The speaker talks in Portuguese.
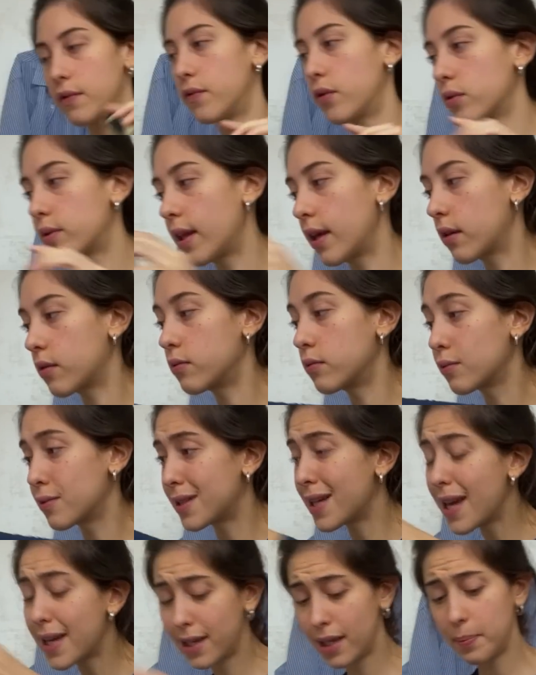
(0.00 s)
Voltei com os
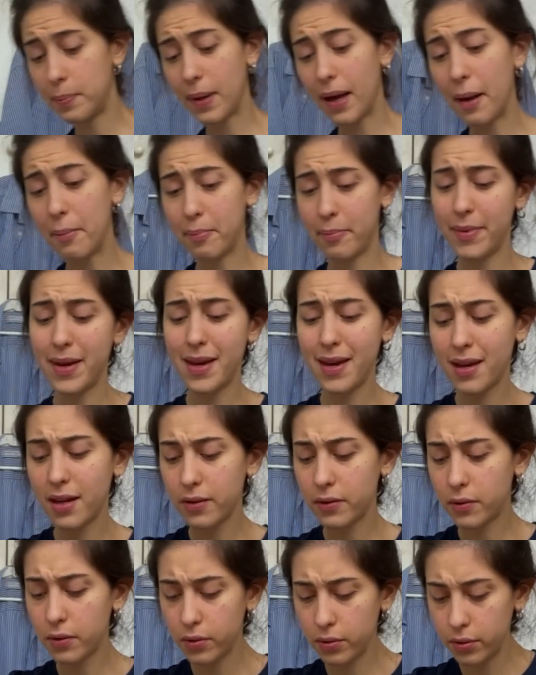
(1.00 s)

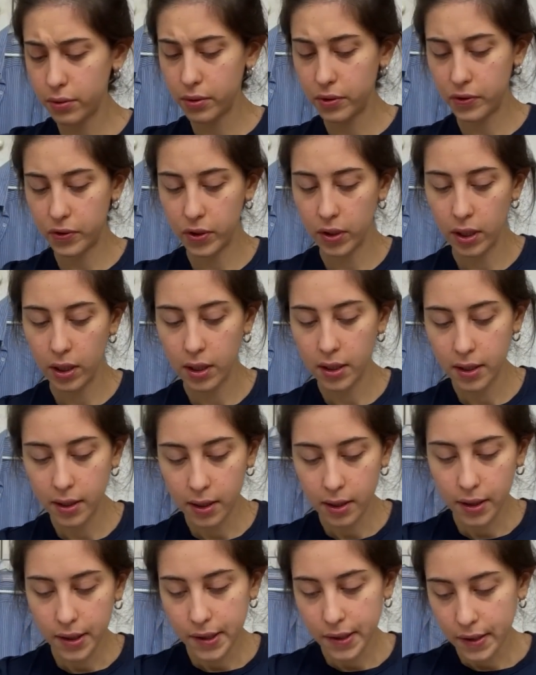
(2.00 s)
equipamentos.
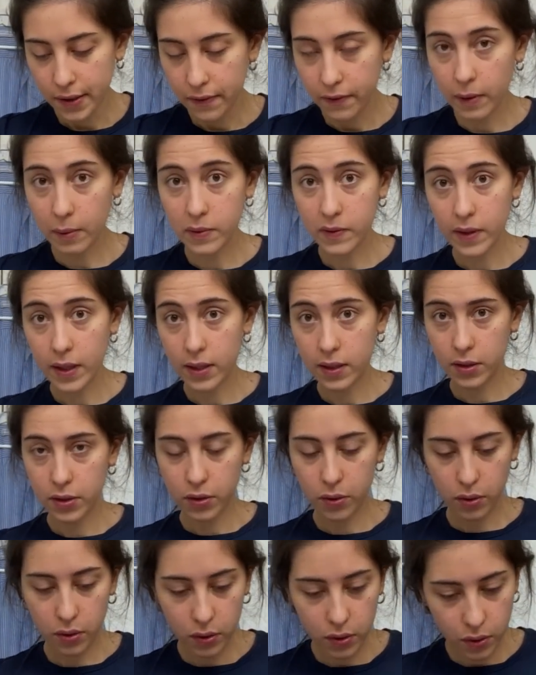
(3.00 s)
Vamos ver as
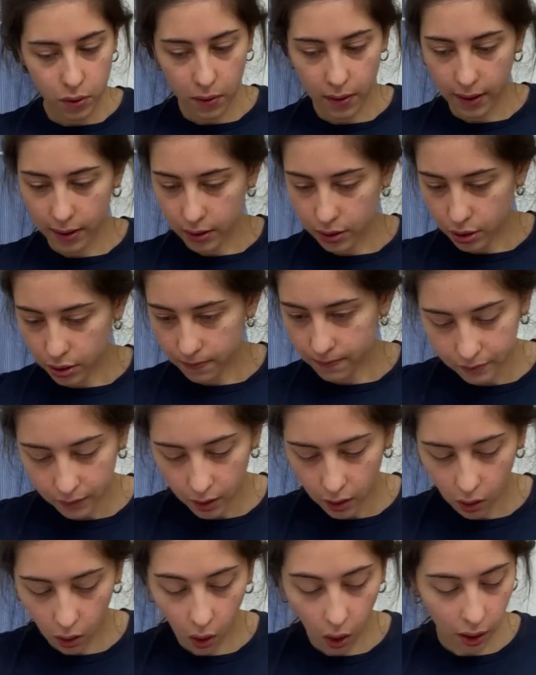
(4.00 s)
instruções.
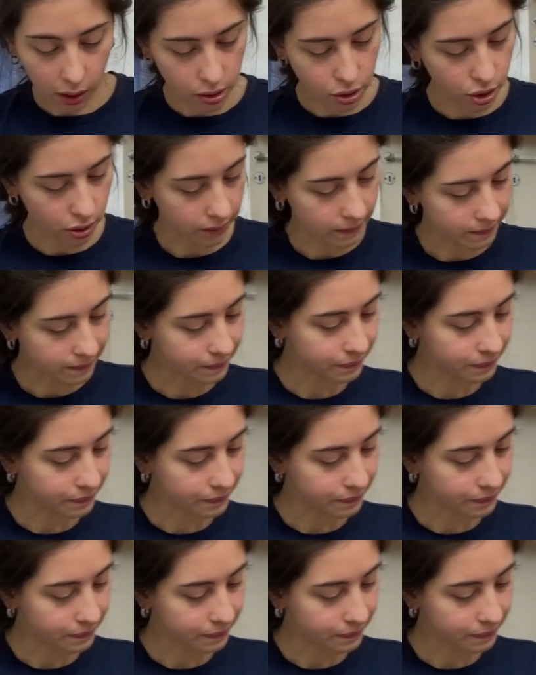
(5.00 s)
Corte.